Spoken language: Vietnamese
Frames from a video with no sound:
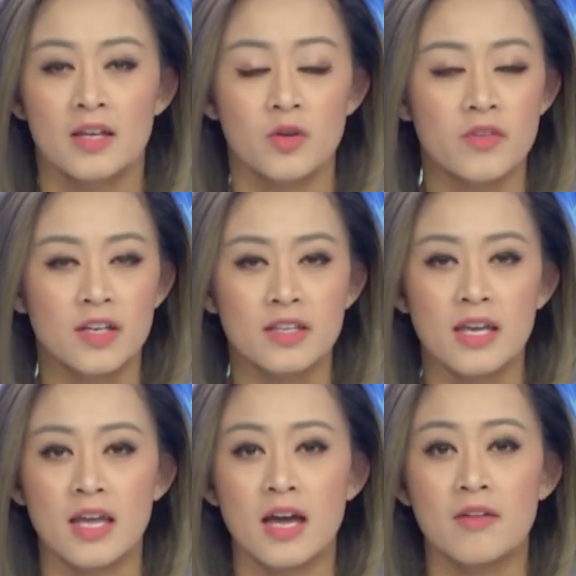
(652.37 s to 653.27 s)
quý vị có
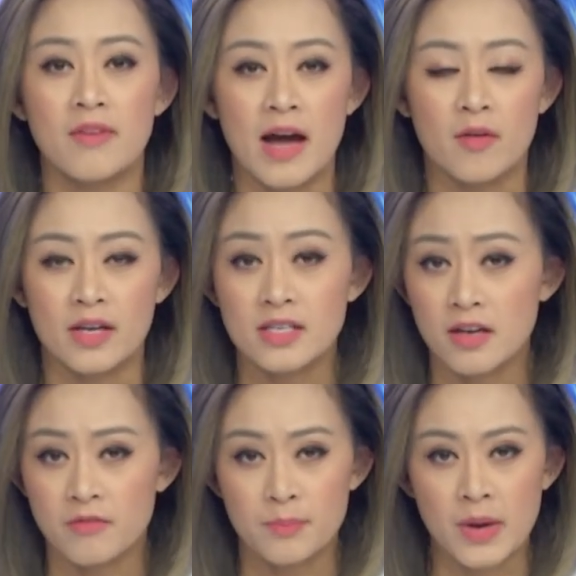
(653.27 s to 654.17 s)
thể vào cái
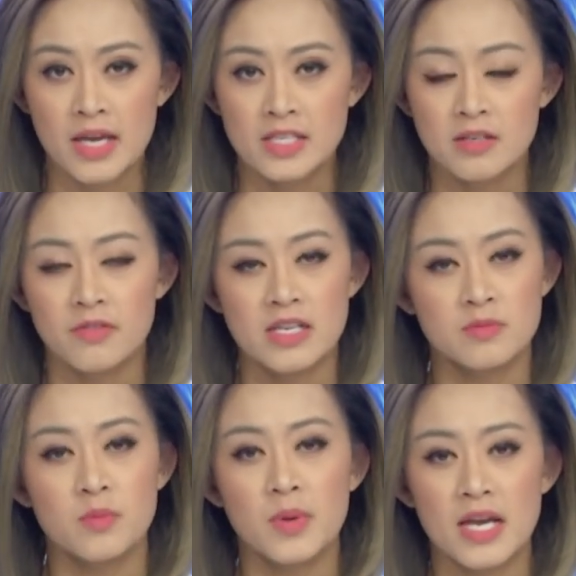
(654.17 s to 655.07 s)
cái uh, page
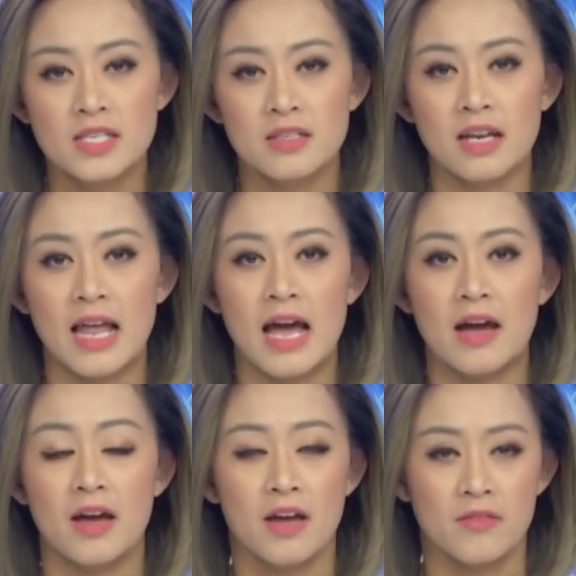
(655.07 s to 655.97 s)
Facebook page gọi là